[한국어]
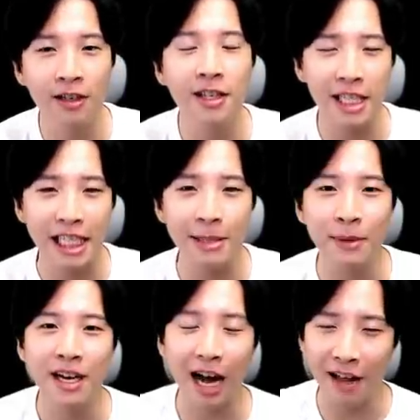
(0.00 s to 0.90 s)
근데
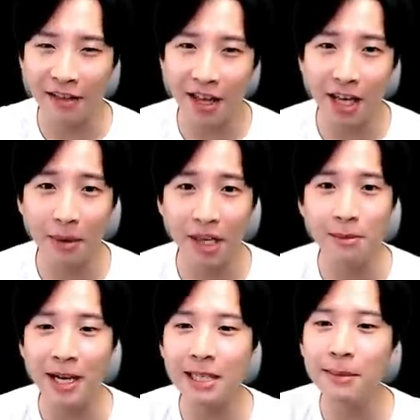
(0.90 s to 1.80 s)
지금 간단하게만
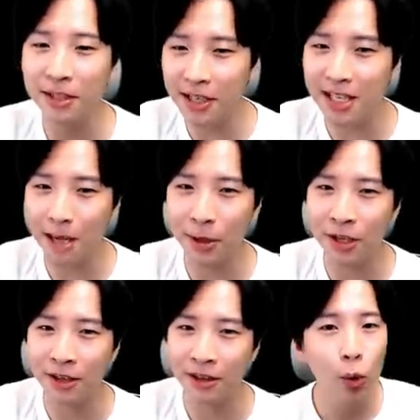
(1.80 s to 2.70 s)
다시 말씀을
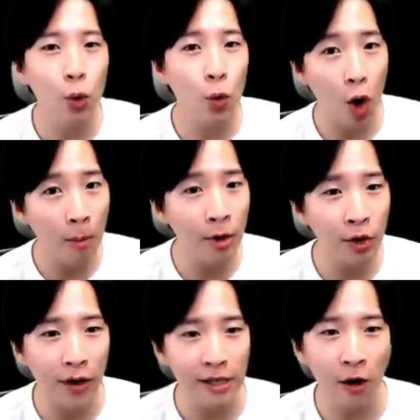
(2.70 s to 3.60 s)
드리자면은 보통
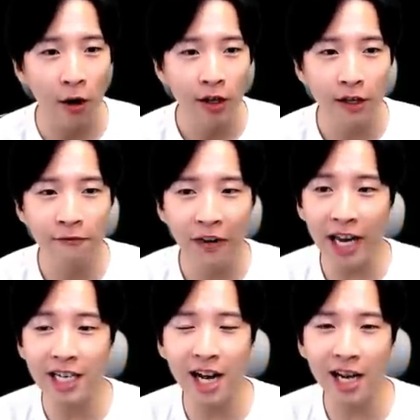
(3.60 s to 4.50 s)
컴퓨터에서 이
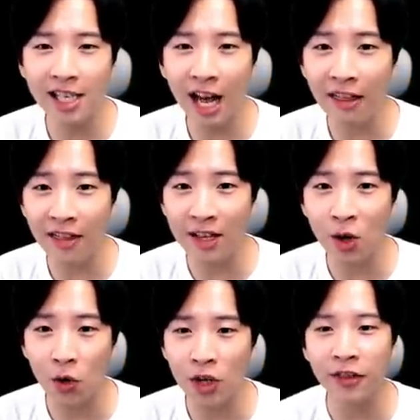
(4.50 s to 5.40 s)
파일을
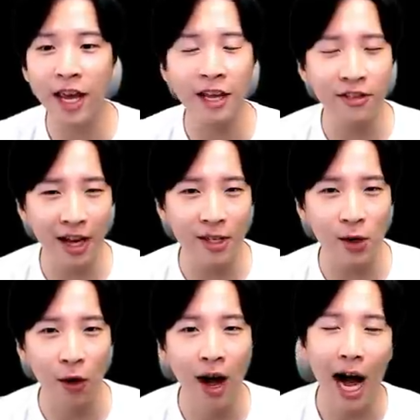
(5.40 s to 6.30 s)
삭제한다는 거는 때에
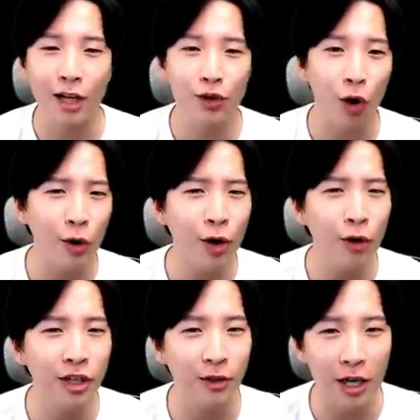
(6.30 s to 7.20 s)
따라서 아주
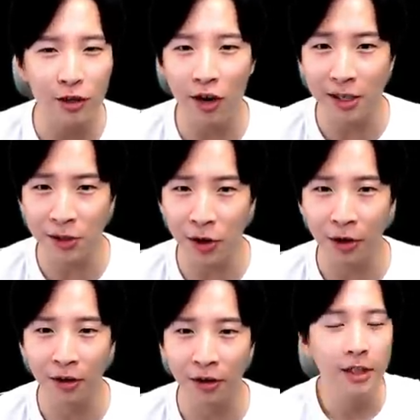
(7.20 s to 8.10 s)
어려운 일이 될 수가
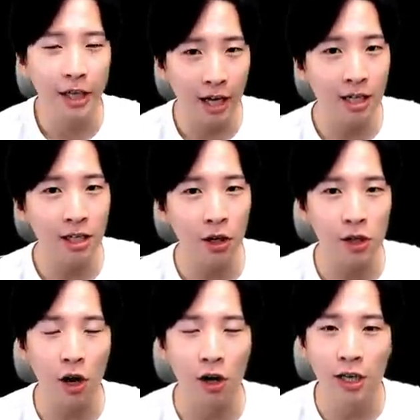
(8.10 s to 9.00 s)
있어요. 예를
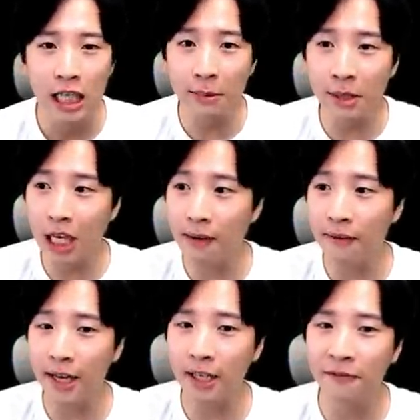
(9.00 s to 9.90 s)
들어서 십
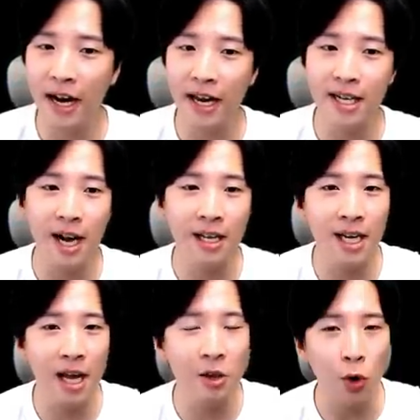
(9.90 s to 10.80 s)
기가바이트 파일을
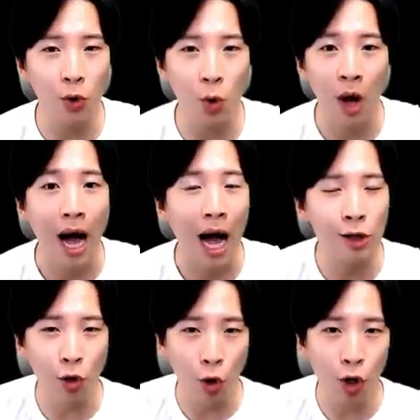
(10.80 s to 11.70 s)
삭제하는 것도
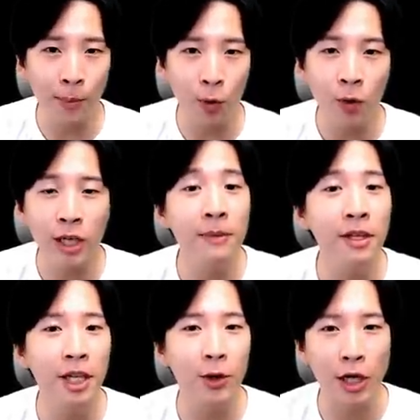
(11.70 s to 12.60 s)
아주 어렵고
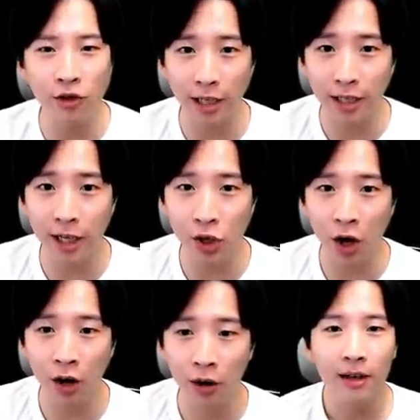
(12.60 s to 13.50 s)
힘든 일이 될 수가
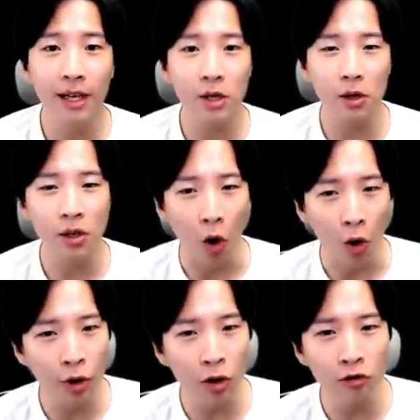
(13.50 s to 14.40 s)
있겠죠. 그래서 그
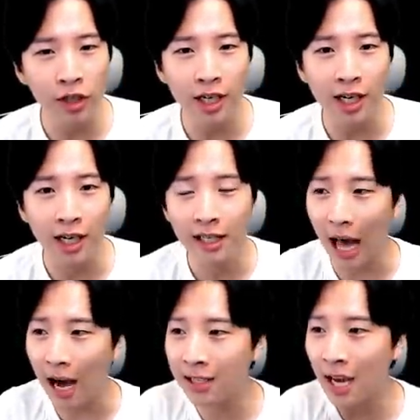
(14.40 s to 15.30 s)
어려운 일을
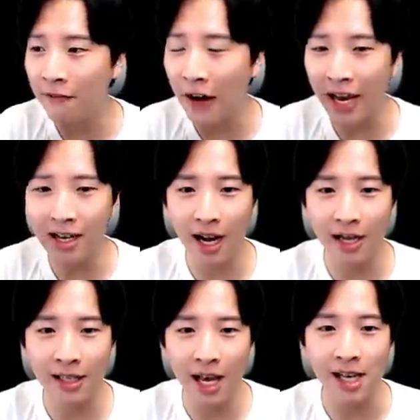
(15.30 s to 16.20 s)
당장 파일을
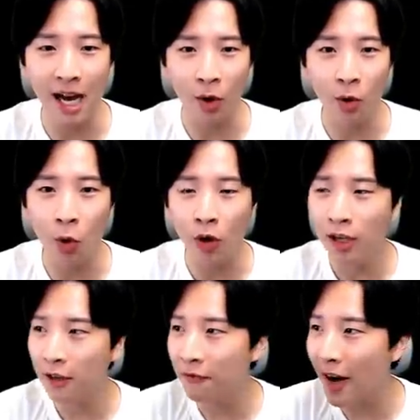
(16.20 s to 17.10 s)
삭제하지 않고
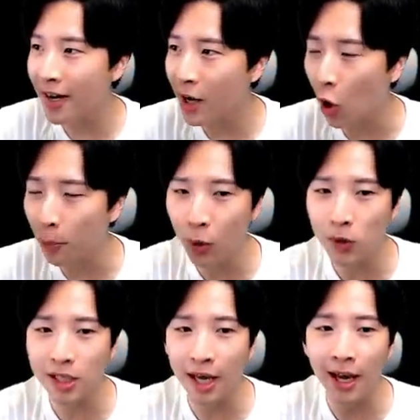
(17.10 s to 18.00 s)
이 파일의
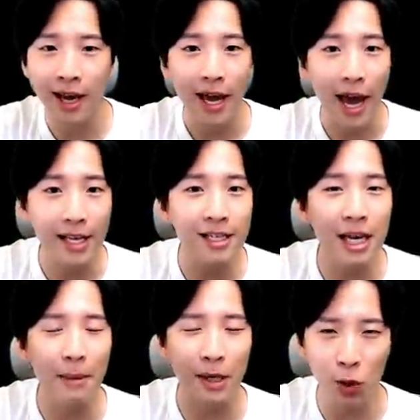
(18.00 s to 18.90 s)
겉표지에
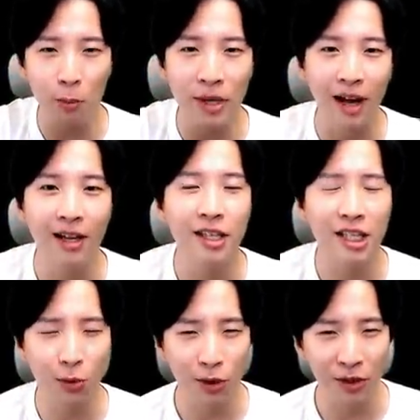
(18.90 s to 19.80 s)
X자만 쳐놓습니다.
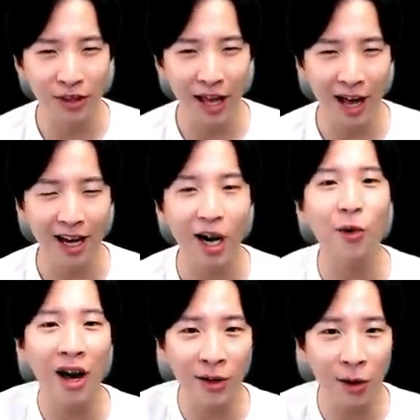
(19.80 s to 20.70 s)
지워졌다
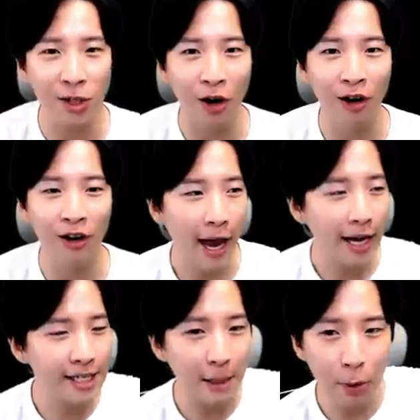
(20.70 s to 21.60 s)
라고 하는 거죠.
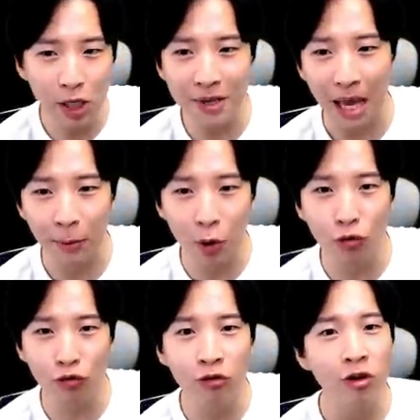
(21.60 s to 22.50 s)
X자 표시만
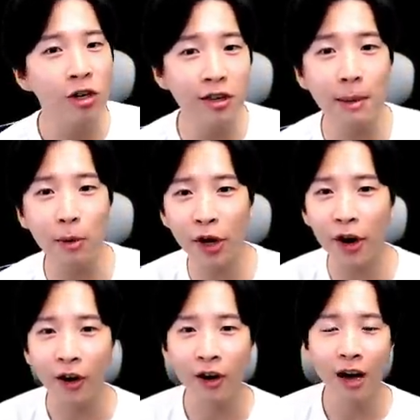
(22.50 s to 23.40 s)
남겨두고
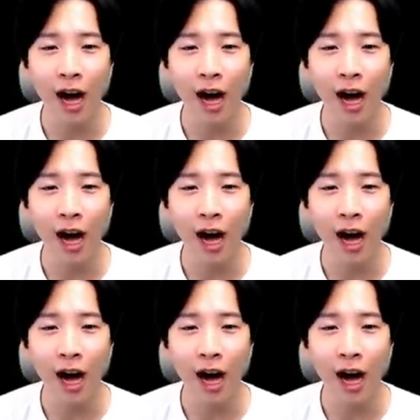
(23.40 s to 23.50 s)
끝내버려요.